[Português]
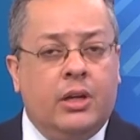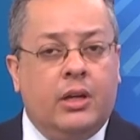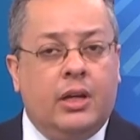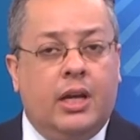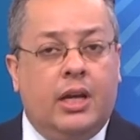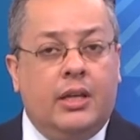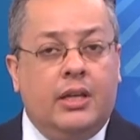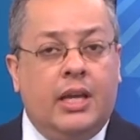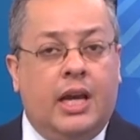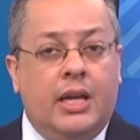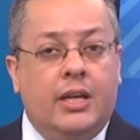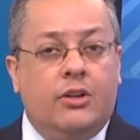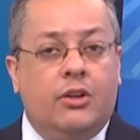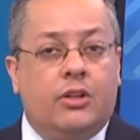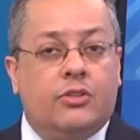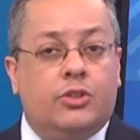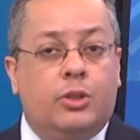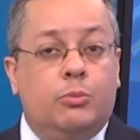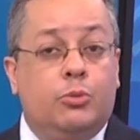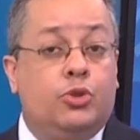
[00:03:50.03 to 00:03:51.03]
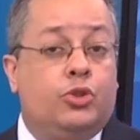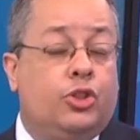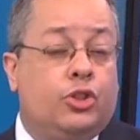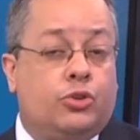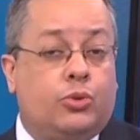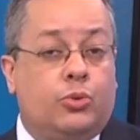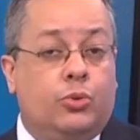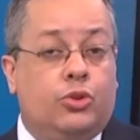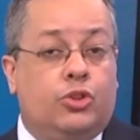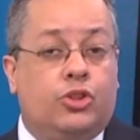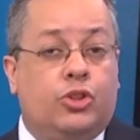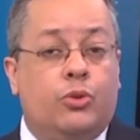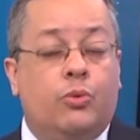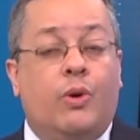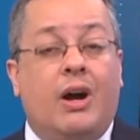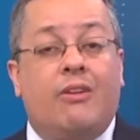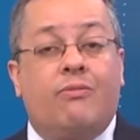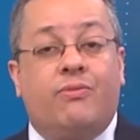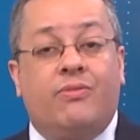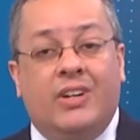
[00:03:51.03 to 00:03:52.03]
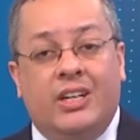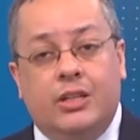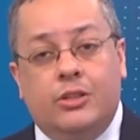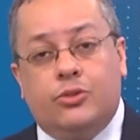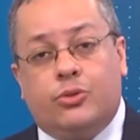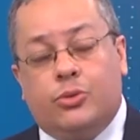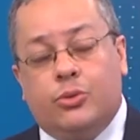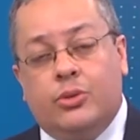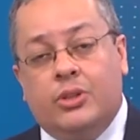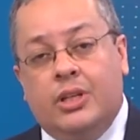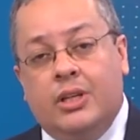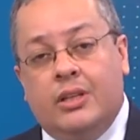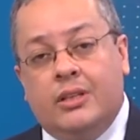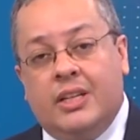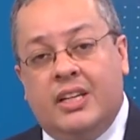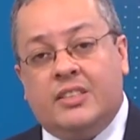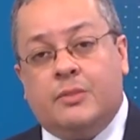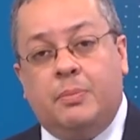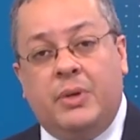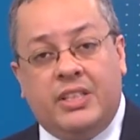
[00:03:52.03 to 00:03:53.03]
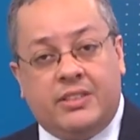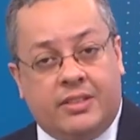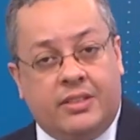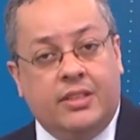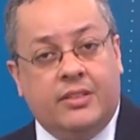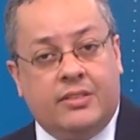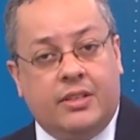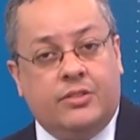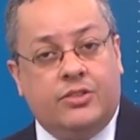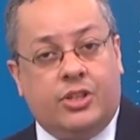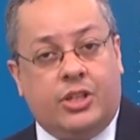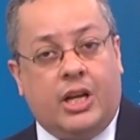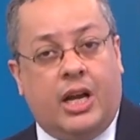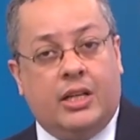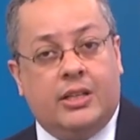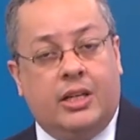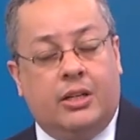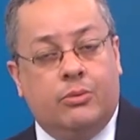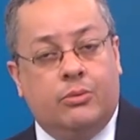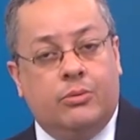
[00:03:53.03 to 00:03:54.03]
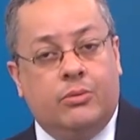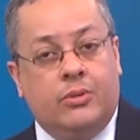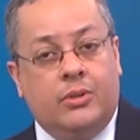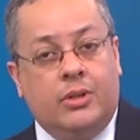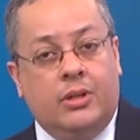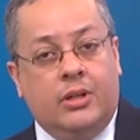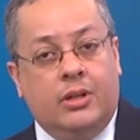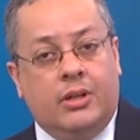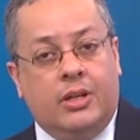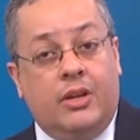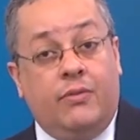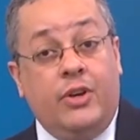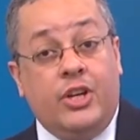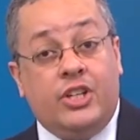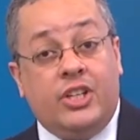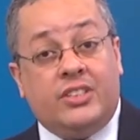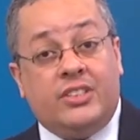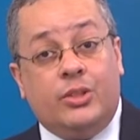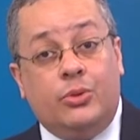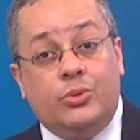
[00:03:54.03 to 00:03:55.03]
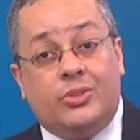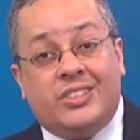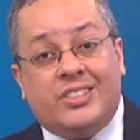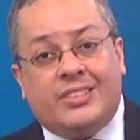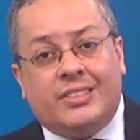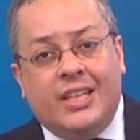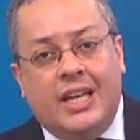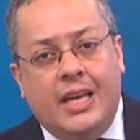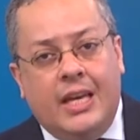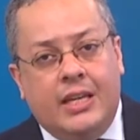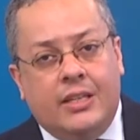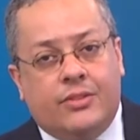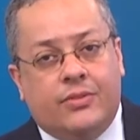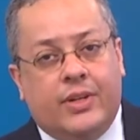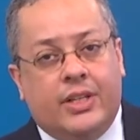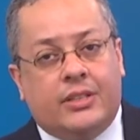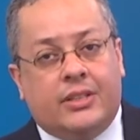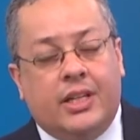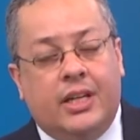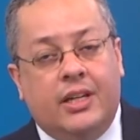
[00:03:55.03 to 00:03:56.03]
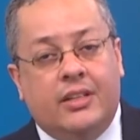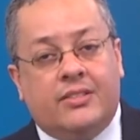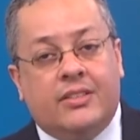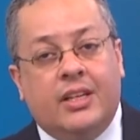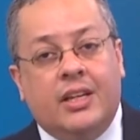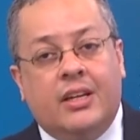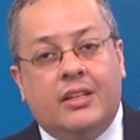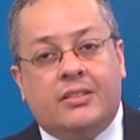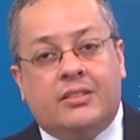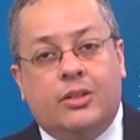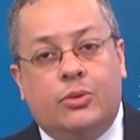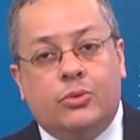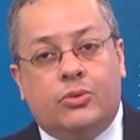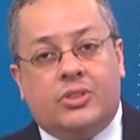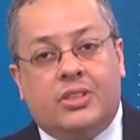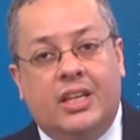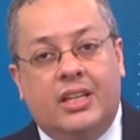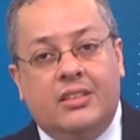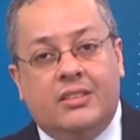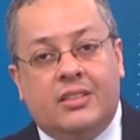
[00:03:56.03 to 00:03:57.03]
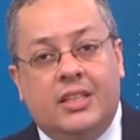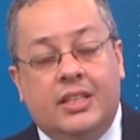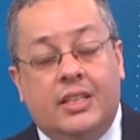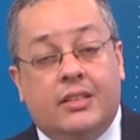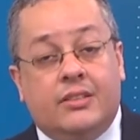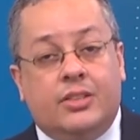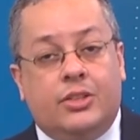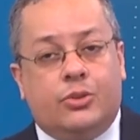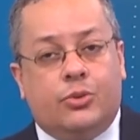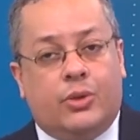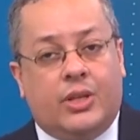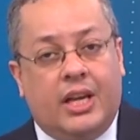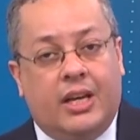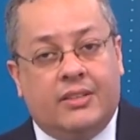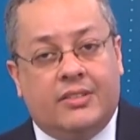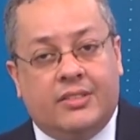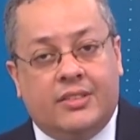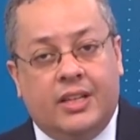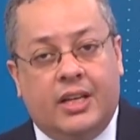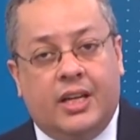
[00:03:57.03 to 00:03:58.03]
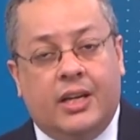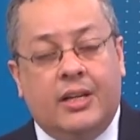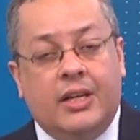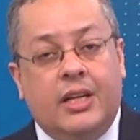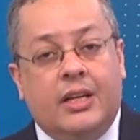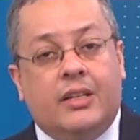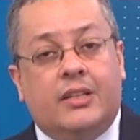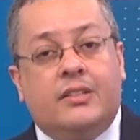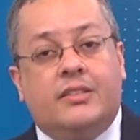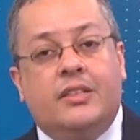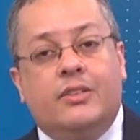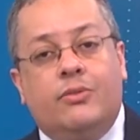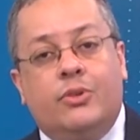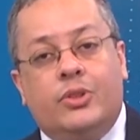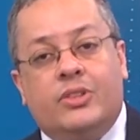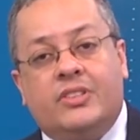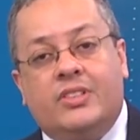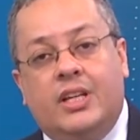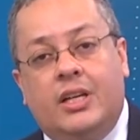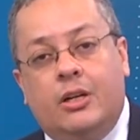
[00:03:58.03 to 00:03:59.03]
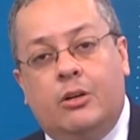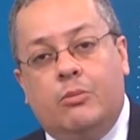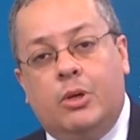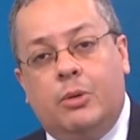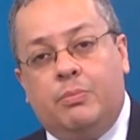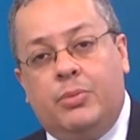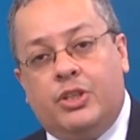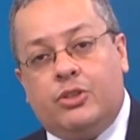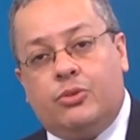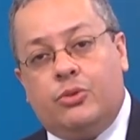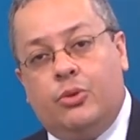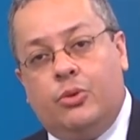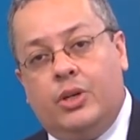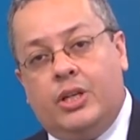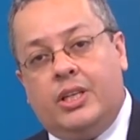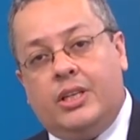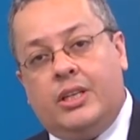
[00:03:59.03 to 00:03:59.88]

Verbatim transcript: né, e aí nós vamos discutir o avanço das pesquisas de cada um mas veja, são seis vertentes, são seis linhas. Isso quer dizer que se você é uma pessoa que